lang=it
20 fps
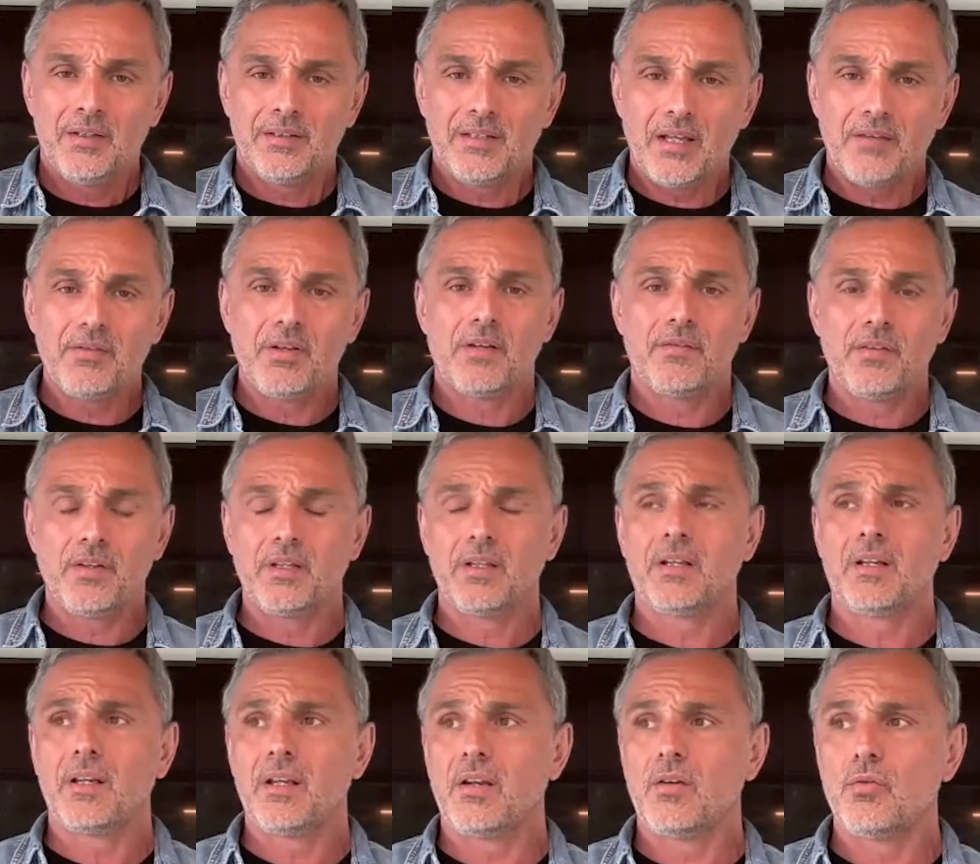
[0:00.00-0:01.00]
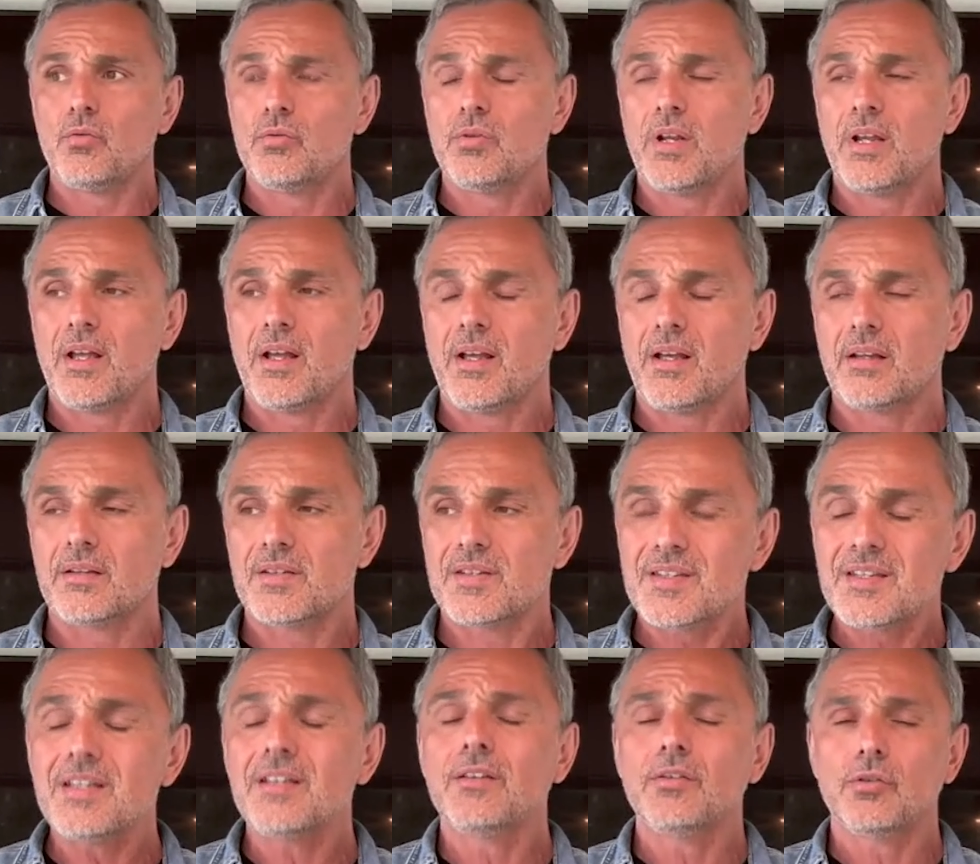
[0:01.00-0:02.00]
devi avere una
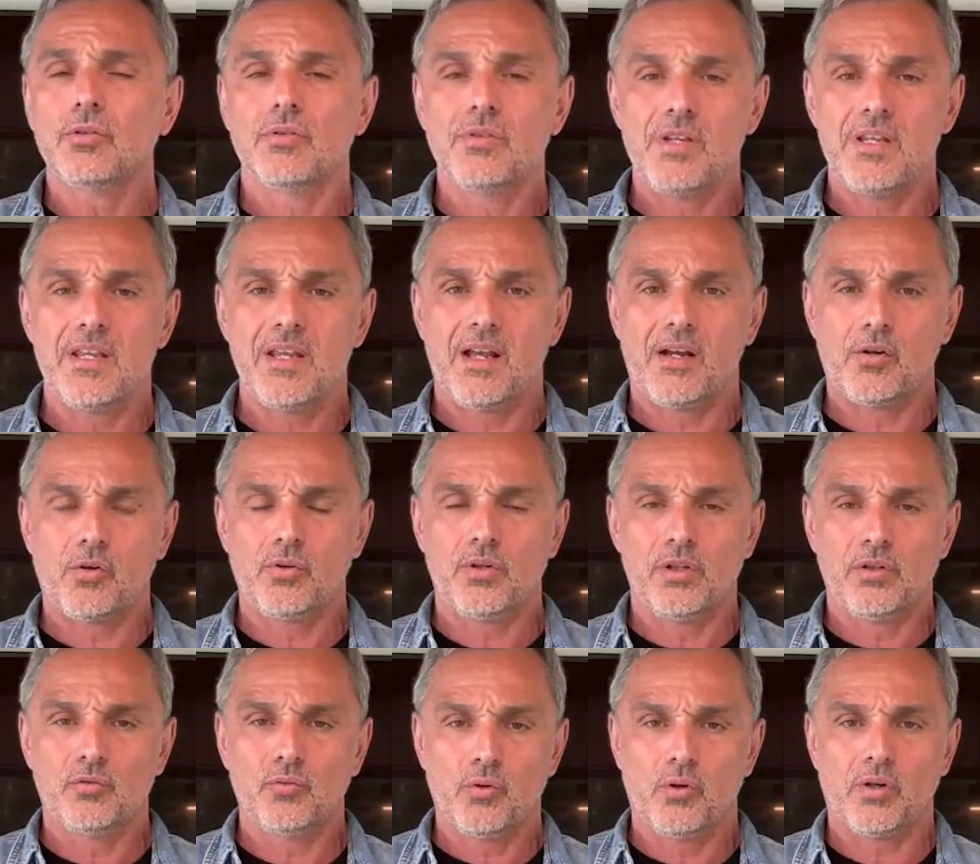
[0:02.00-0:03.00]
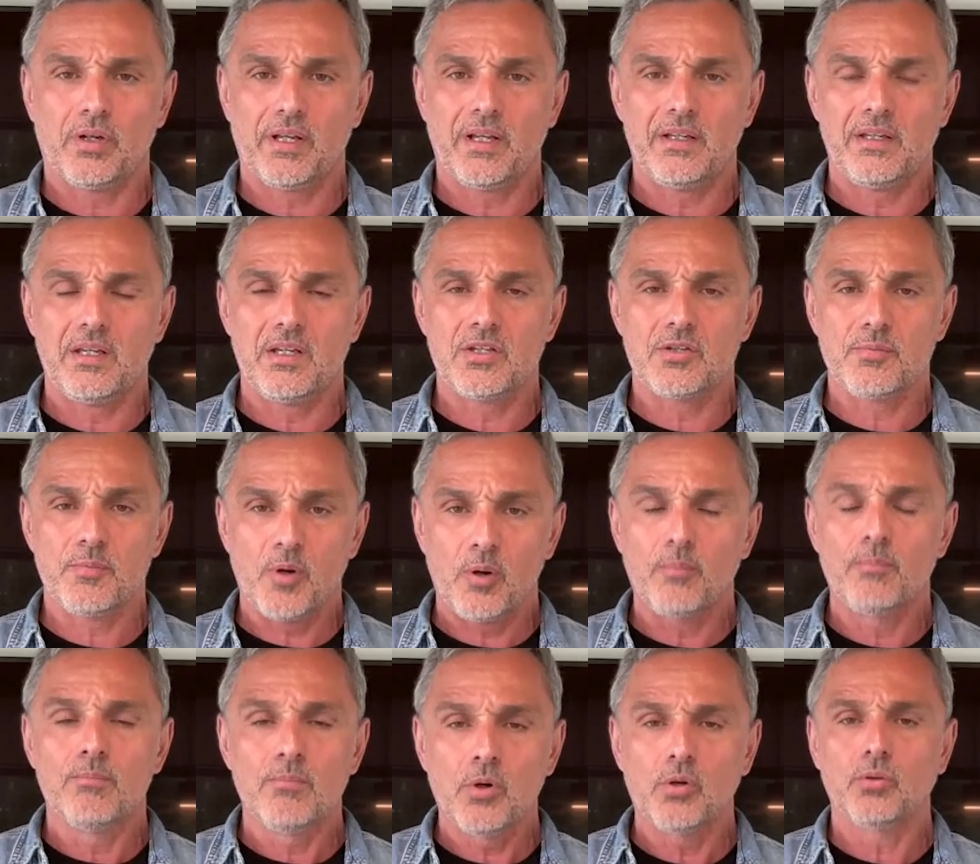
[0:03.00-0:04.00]
sintonia con il tuo
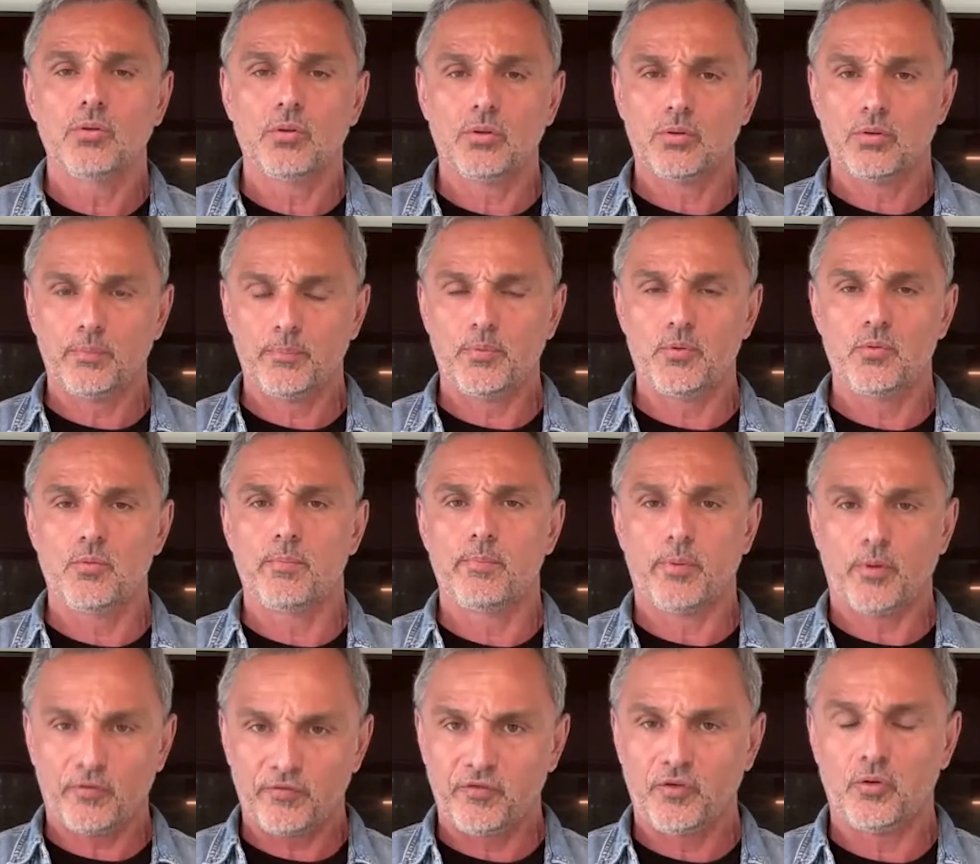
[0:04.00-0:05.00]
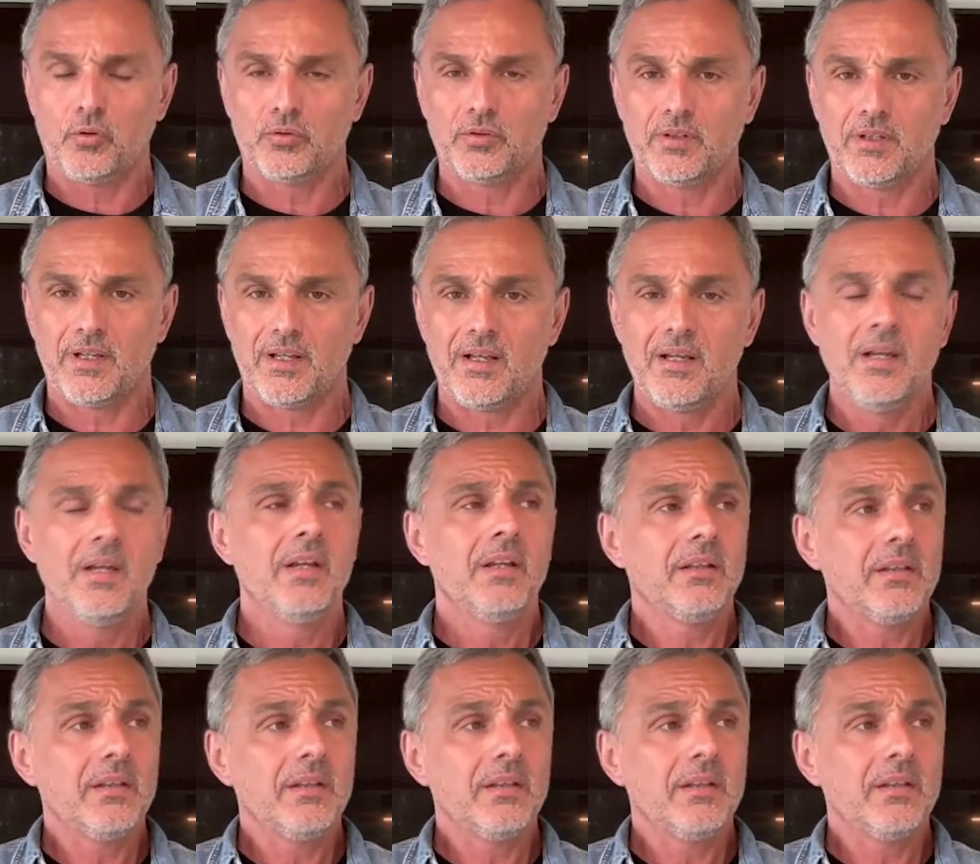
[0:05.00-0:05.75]
organismo molto più profonda